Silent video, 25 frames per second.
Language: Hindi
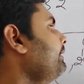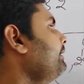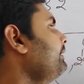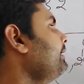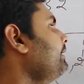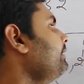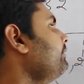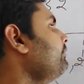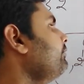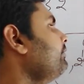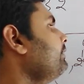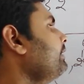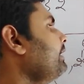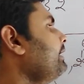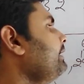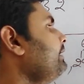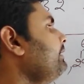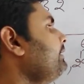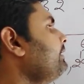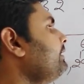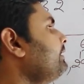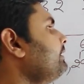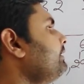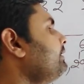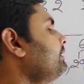100 और
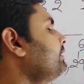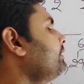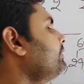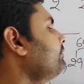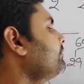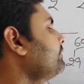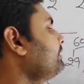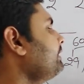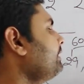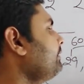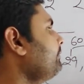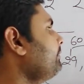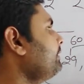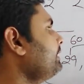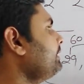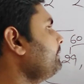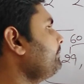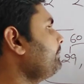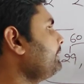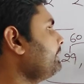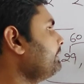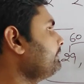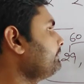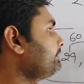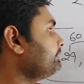90 कितना होता है हमारे
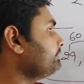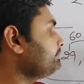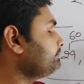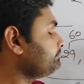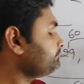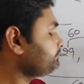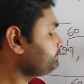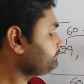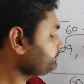पास